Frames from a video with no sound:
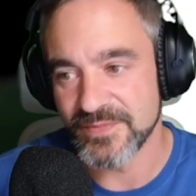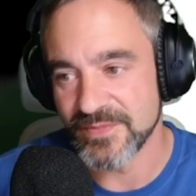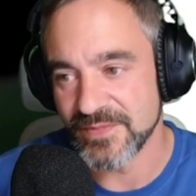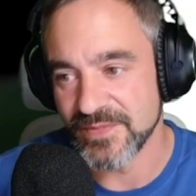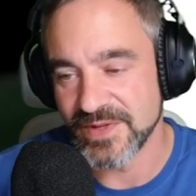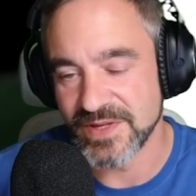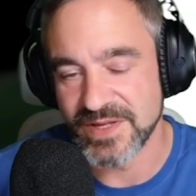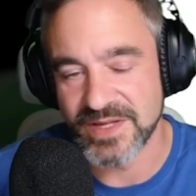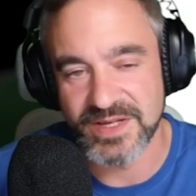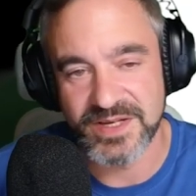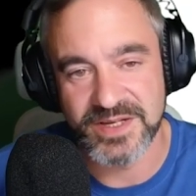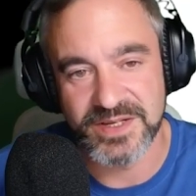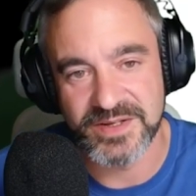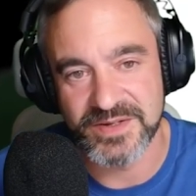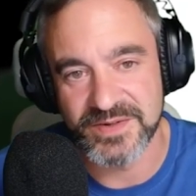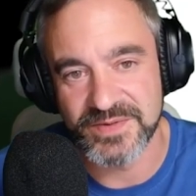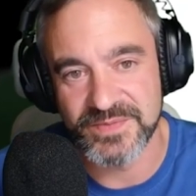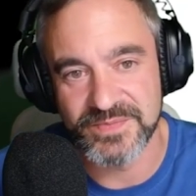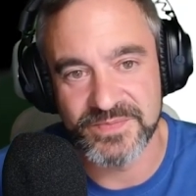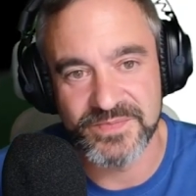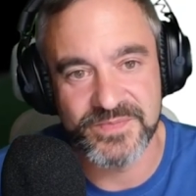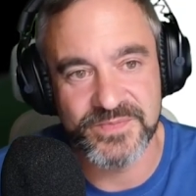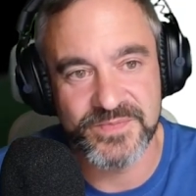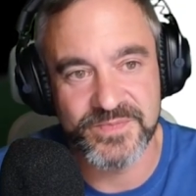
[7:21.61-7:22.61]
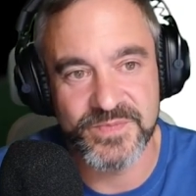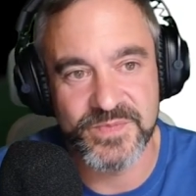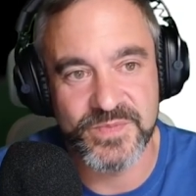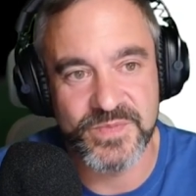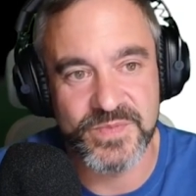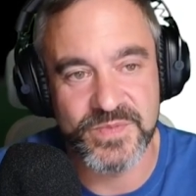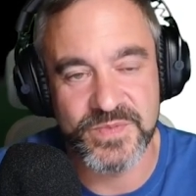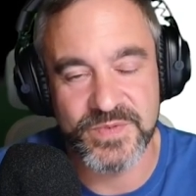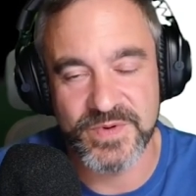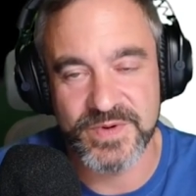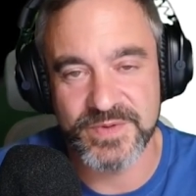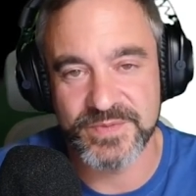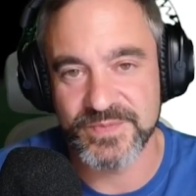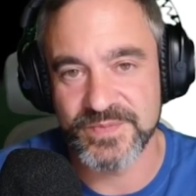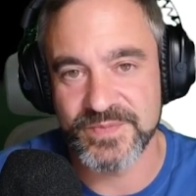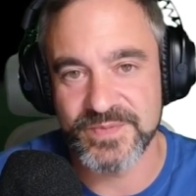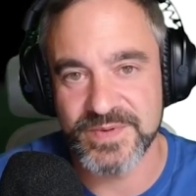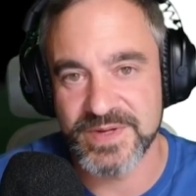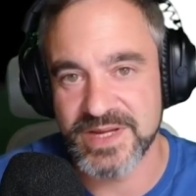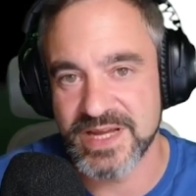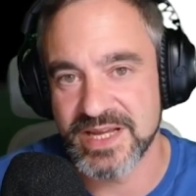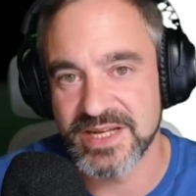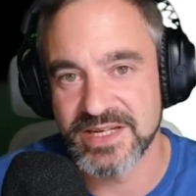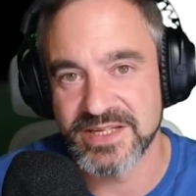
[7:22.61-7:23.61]
jeder
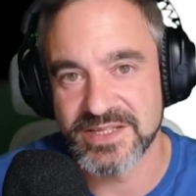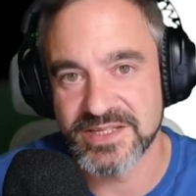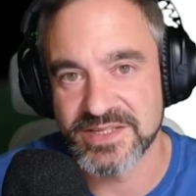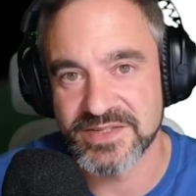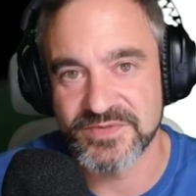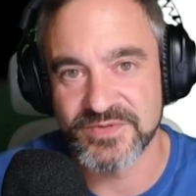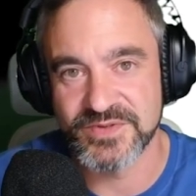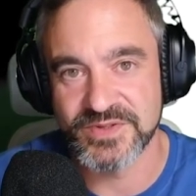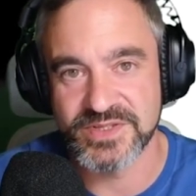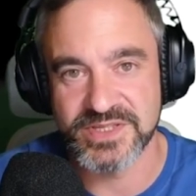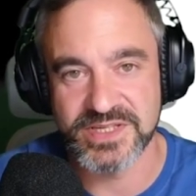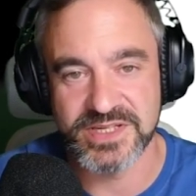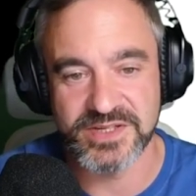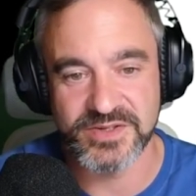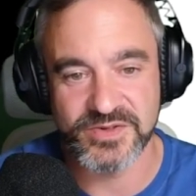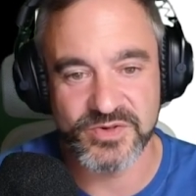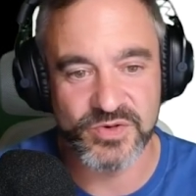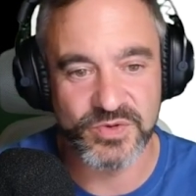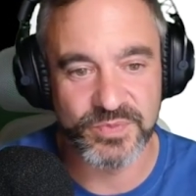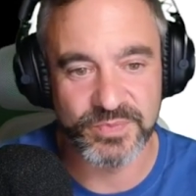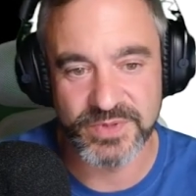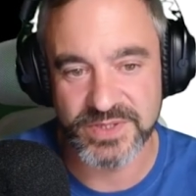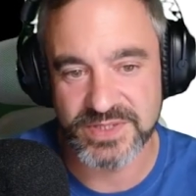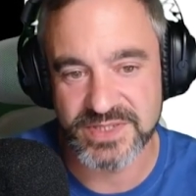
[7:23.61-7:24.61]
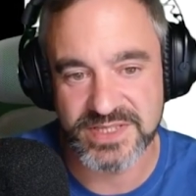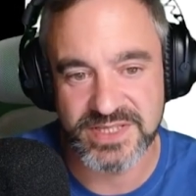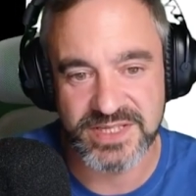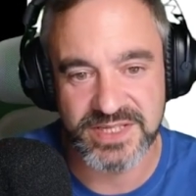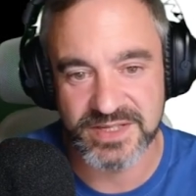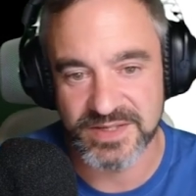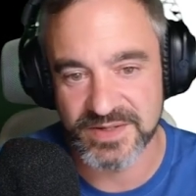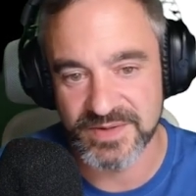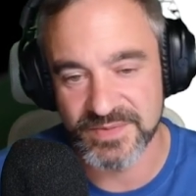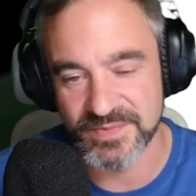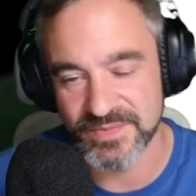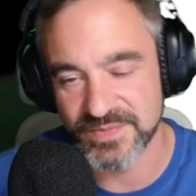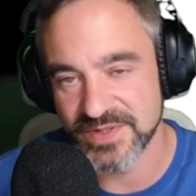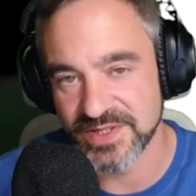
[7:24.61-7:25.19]
kennt das von seinen Kumpels her.